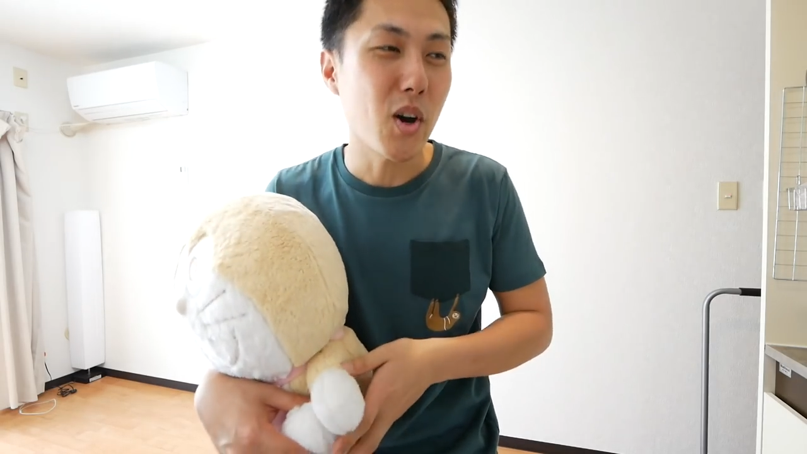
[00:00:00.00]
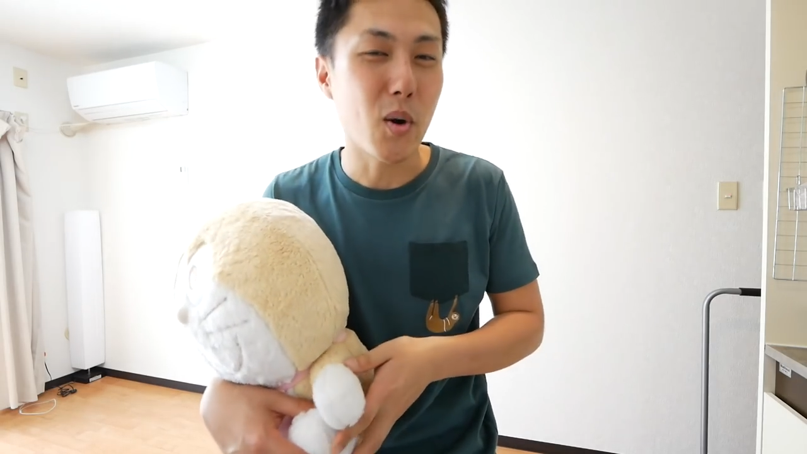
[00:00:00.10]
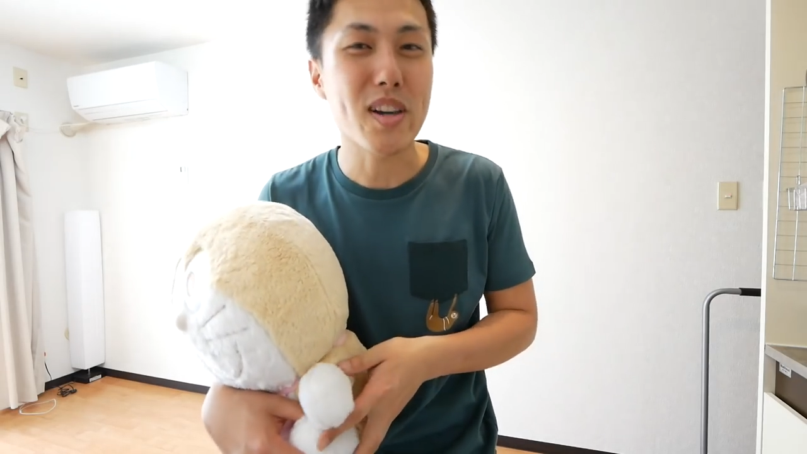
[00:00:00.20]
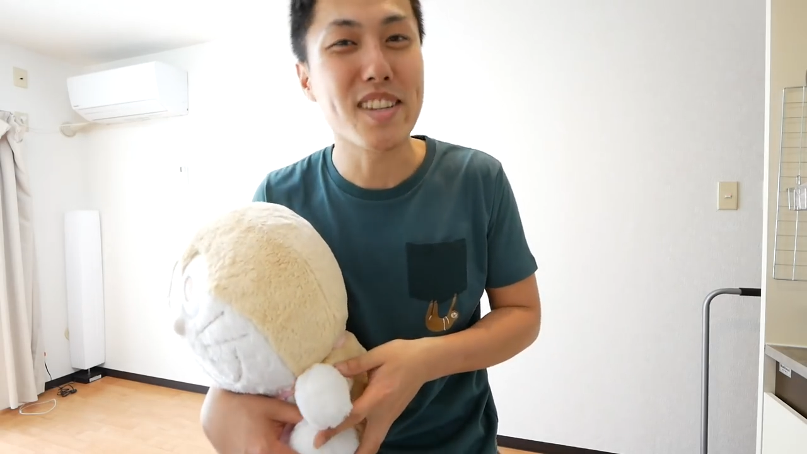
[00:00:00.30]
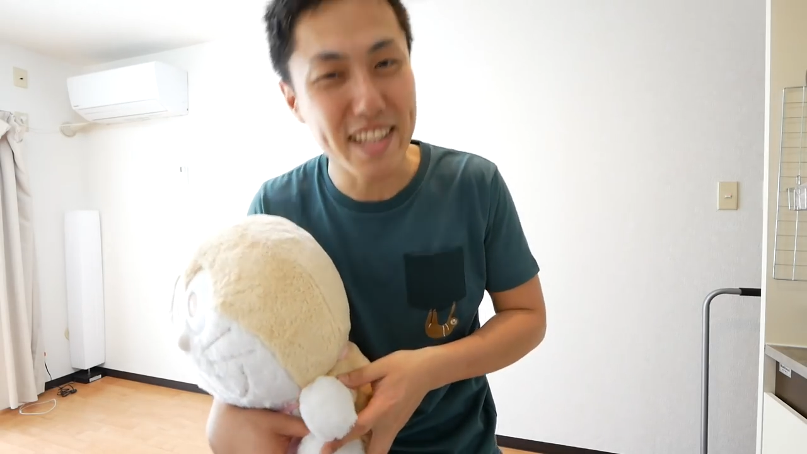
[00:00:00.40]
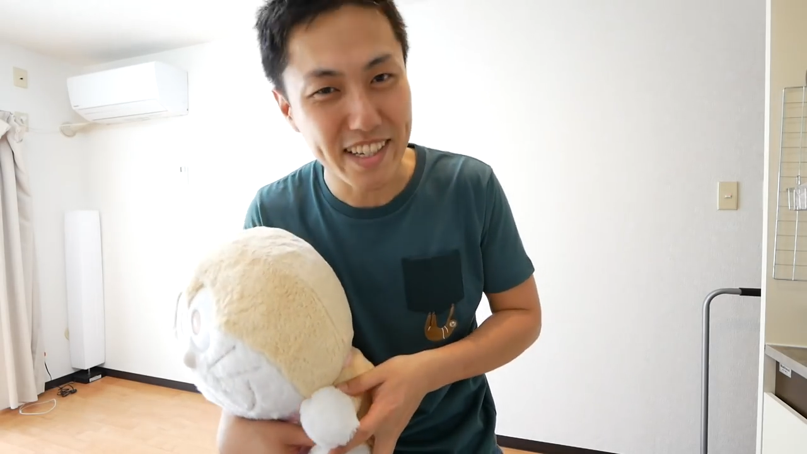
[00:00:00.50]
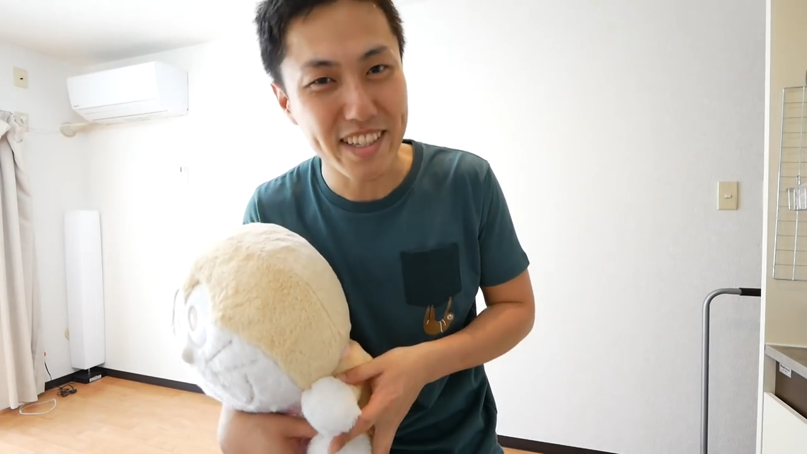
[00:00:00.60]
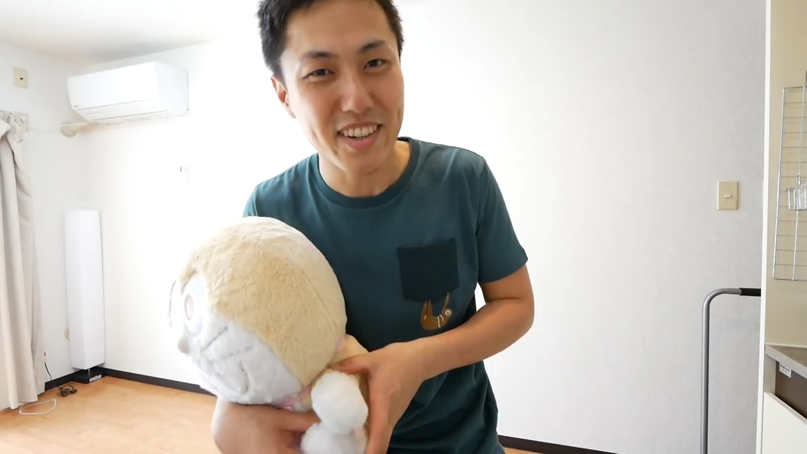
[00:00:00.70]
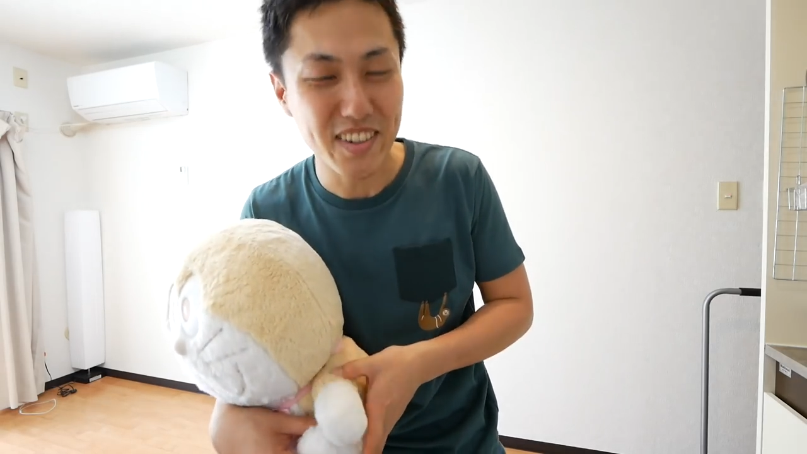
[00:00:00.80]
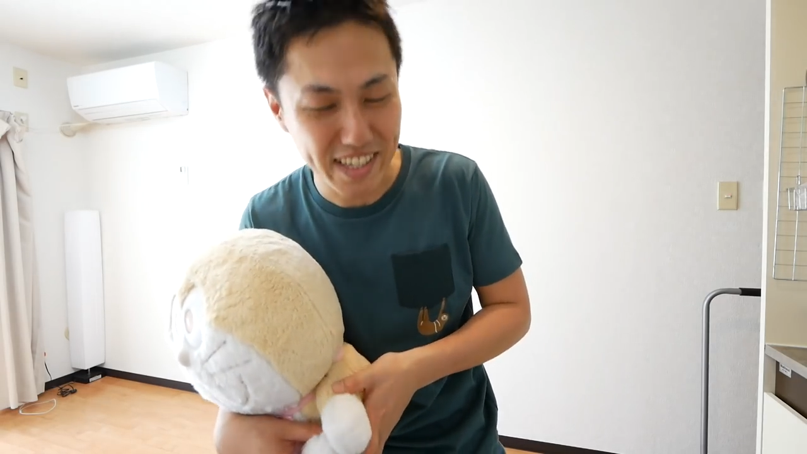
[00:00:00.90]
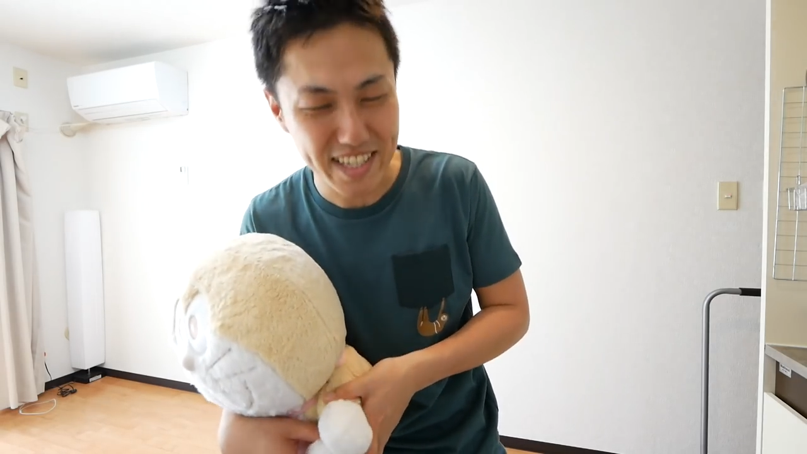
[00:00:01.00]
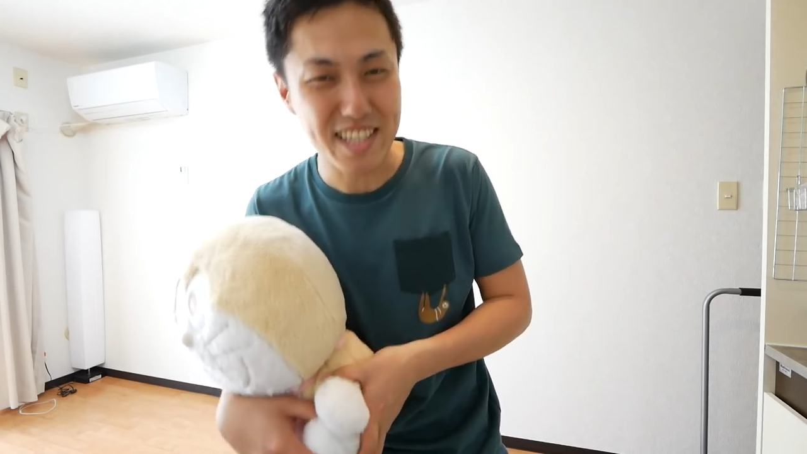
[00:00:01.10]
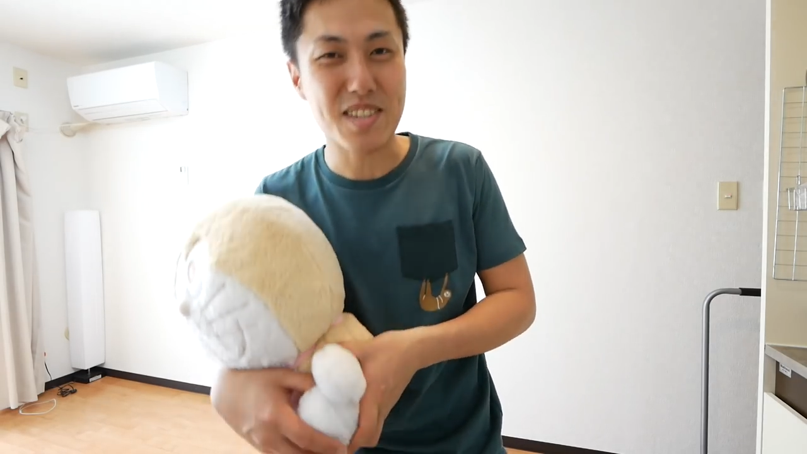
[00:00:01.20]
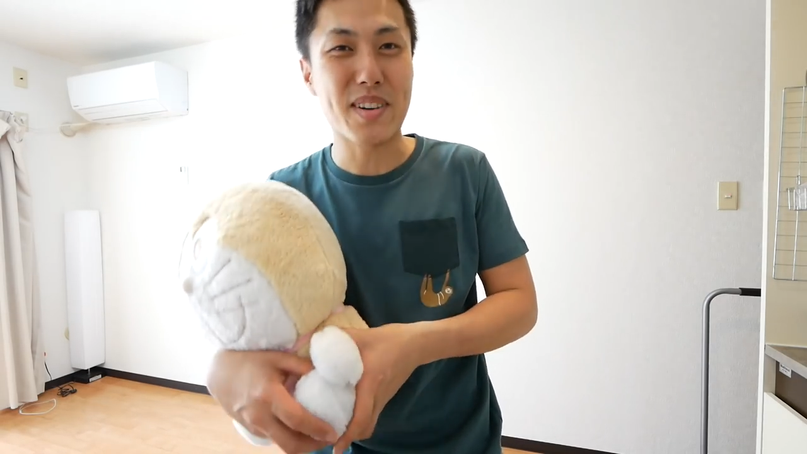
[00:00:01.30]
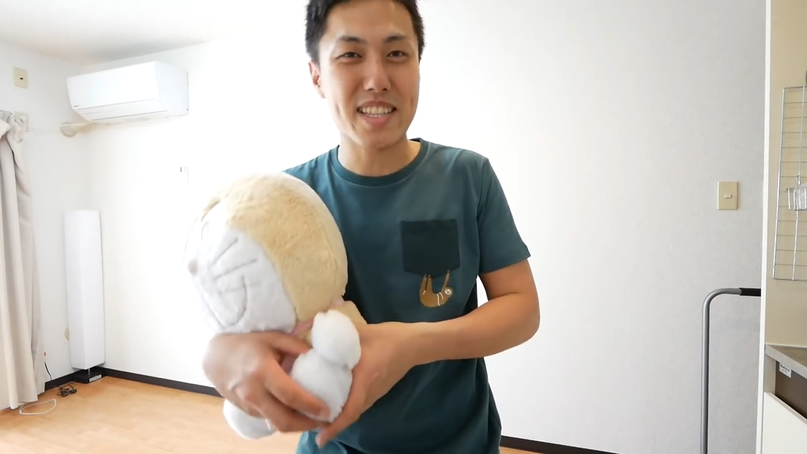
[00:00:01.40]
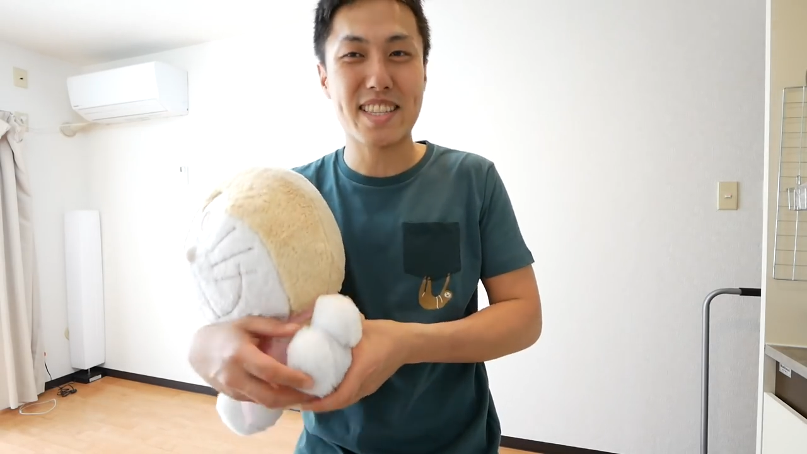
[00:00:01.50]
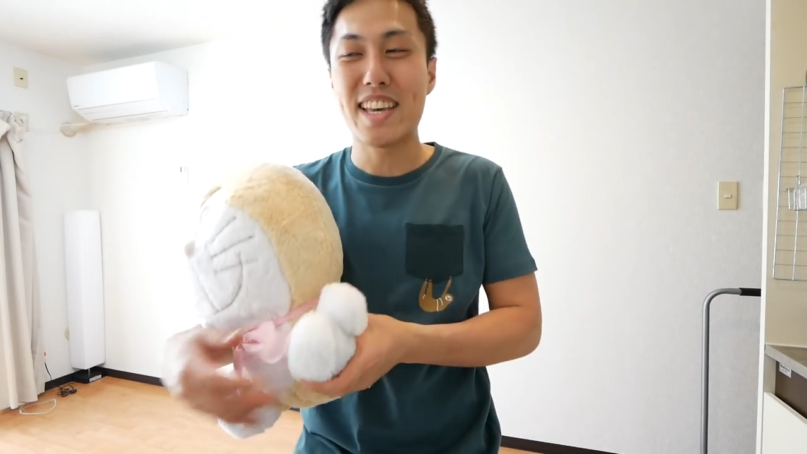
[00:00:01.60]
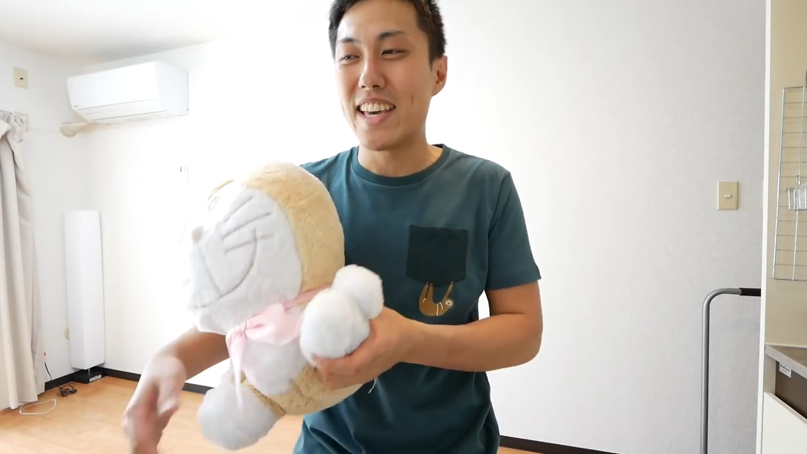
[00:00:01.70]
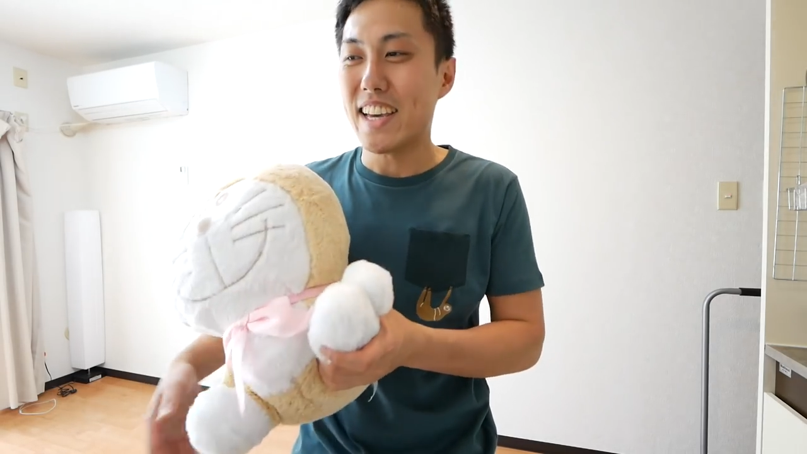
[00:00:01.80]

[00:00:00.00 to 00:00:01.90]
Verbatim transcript: お忘れなくお願いいたします。